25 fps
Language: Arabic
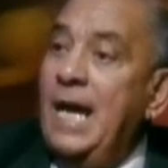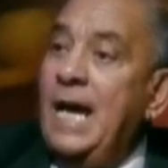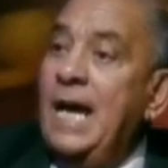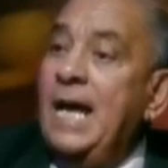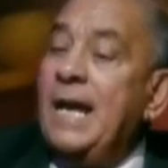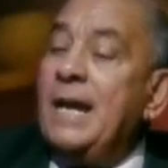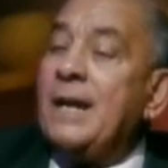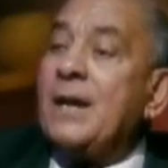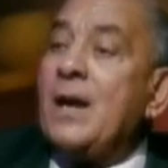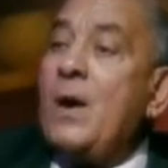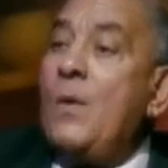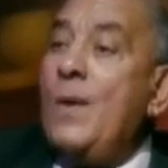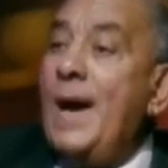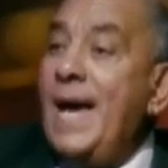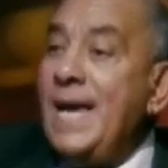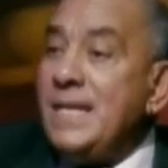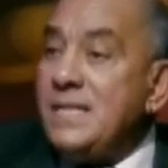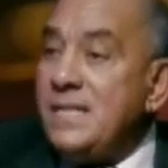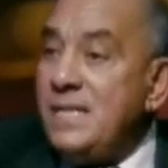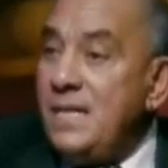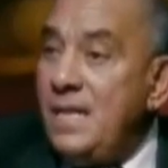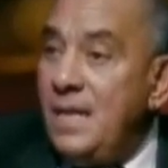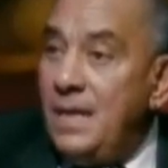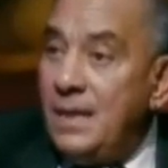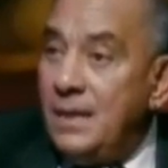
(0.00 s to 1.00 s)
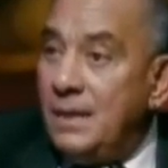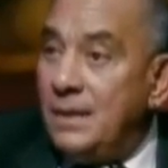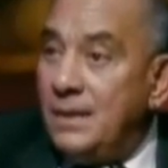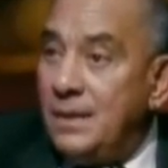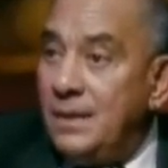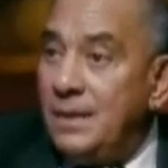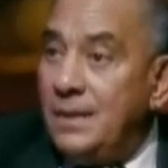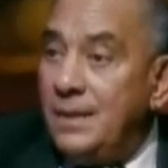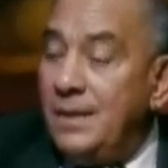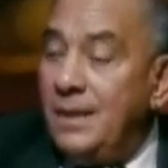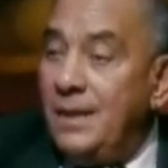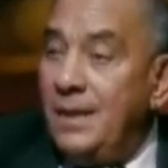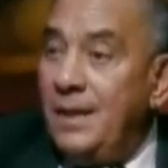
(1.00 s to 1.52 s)
الرواسي
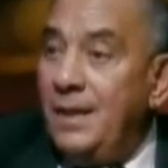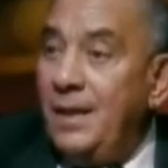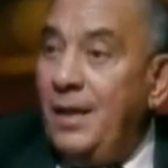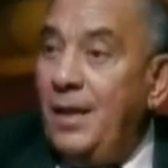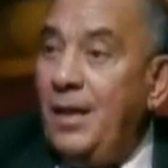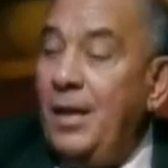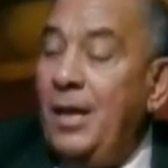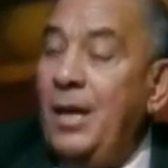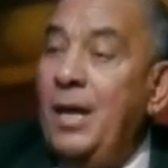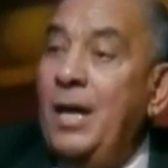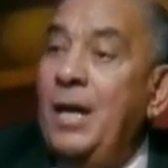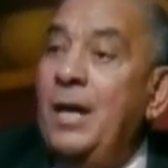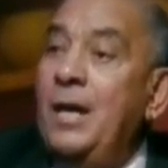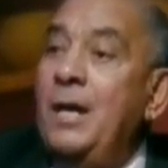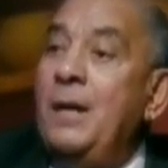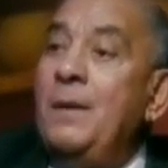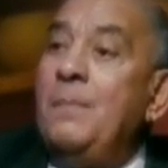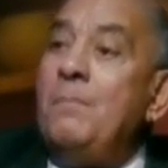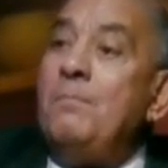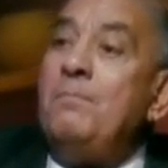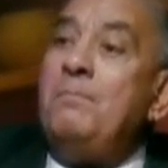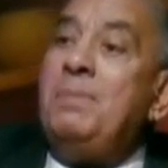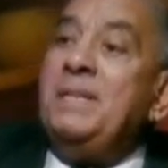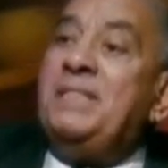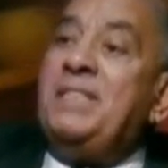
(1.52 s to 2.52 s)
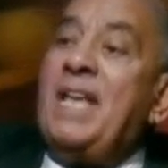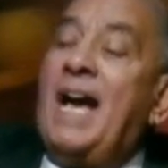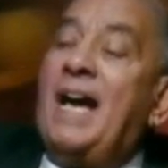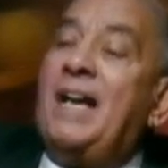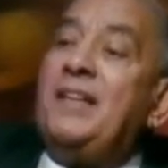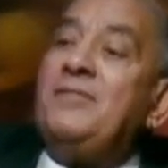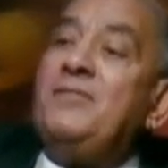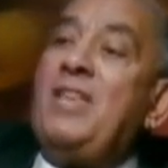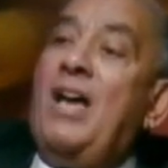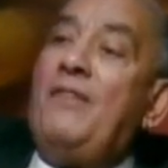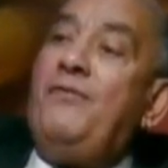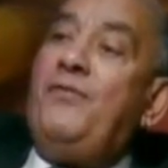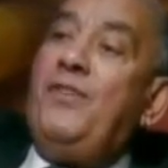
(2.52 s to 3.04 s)

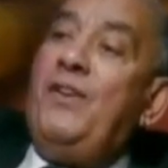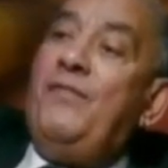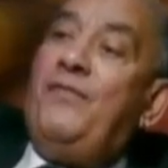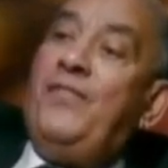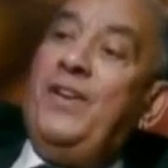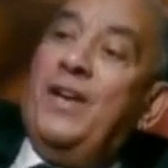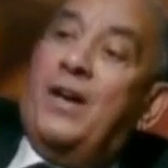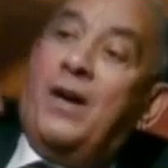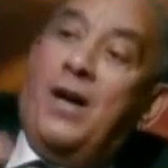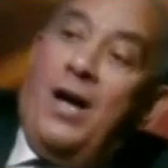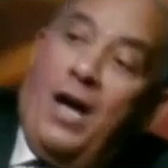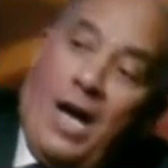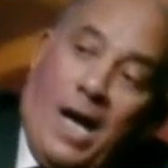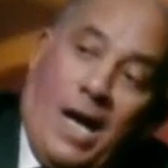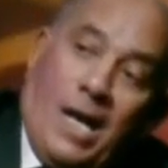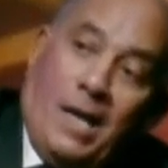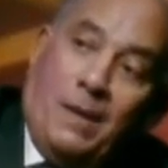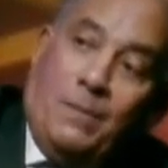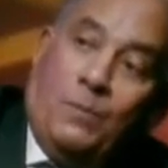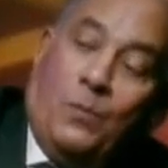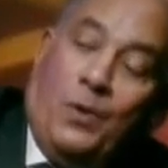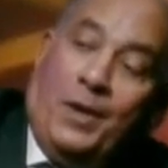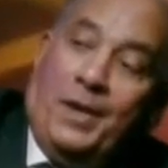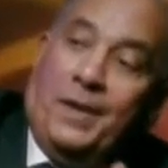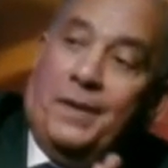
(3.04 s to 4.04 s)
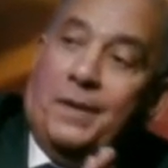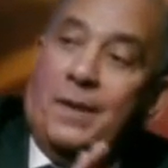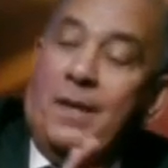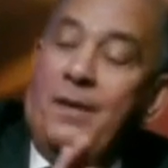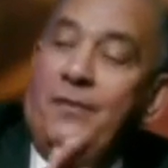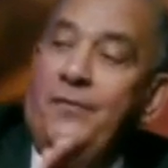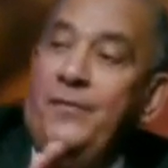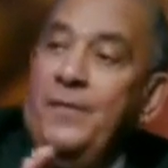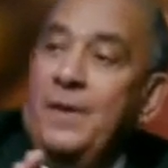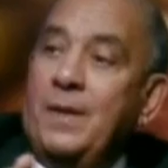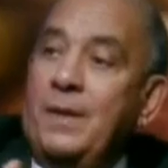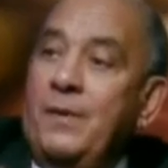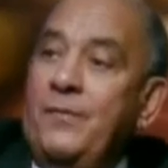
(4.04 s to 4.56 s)
بتختفي في قاع المحيط
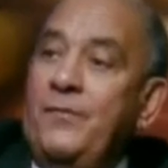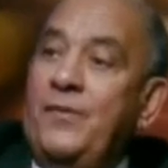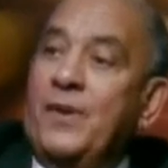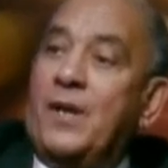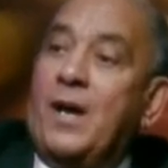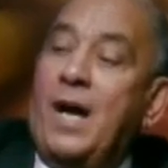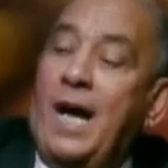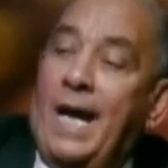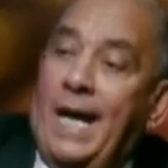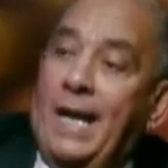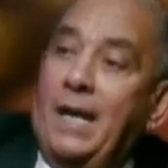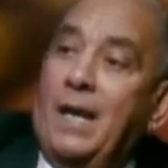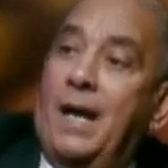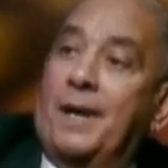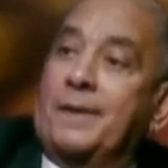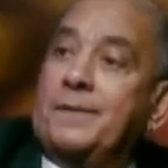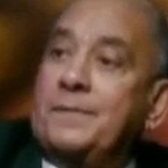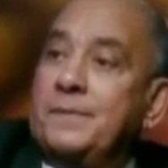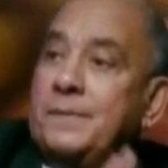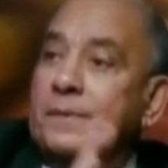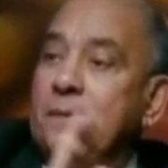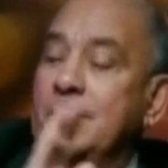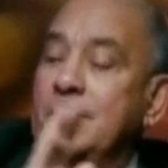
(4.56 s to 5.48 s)
في قاع الارض